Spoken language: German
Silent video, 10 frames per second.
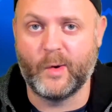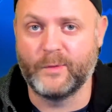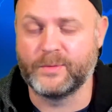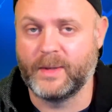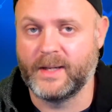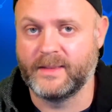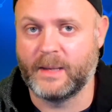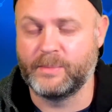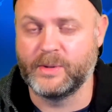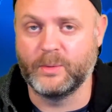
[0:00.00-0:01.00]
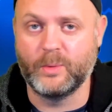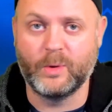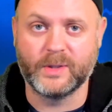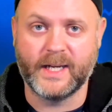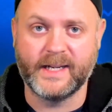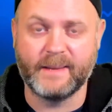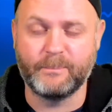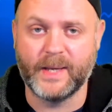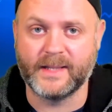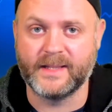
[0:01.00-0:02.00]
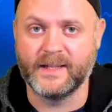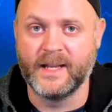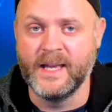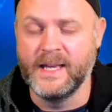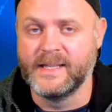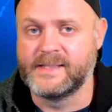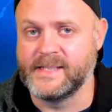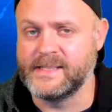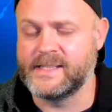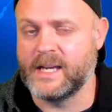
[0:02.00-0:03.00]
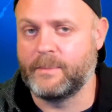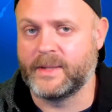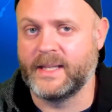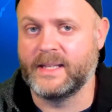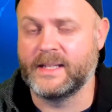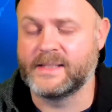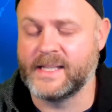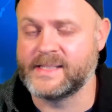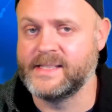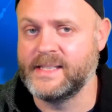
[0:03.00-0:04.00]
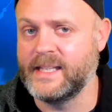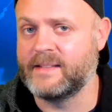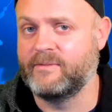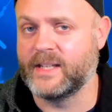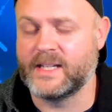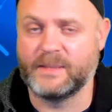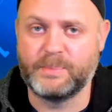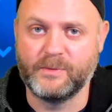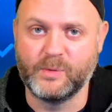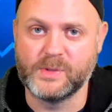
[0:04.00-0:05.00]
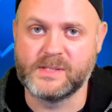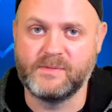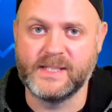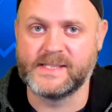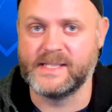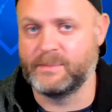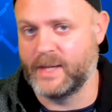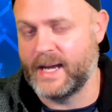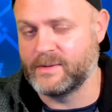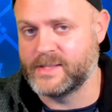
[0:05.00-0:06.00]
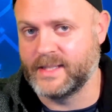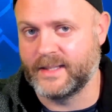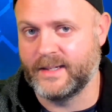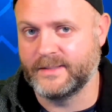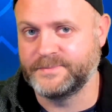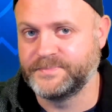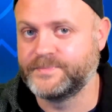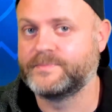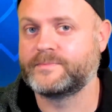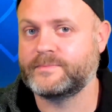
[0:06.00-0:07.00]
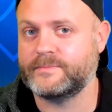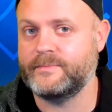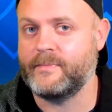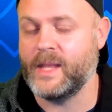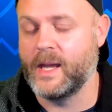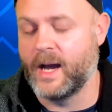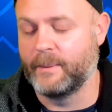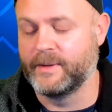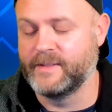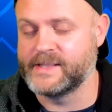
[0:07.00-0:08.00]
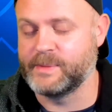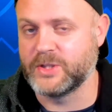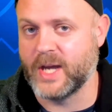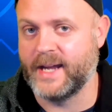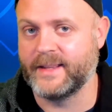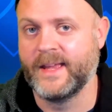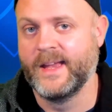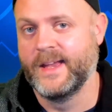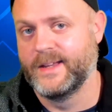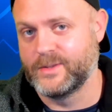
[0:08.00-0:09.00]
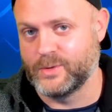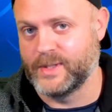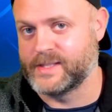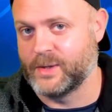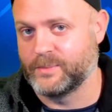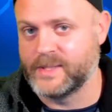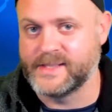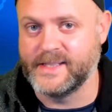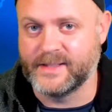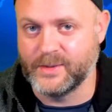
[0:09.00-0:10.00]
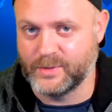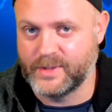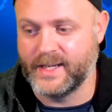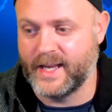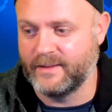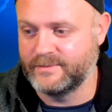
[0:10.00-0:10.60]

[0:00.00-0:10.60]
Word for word: oft mal ein W oder ein M-Pattern, sind sich aber deren, dessen nicht wirklich bewusst, wie es eben aussehen kann. Aber ihr wisst Bescheid, zuerst kommt das Intro. Genau.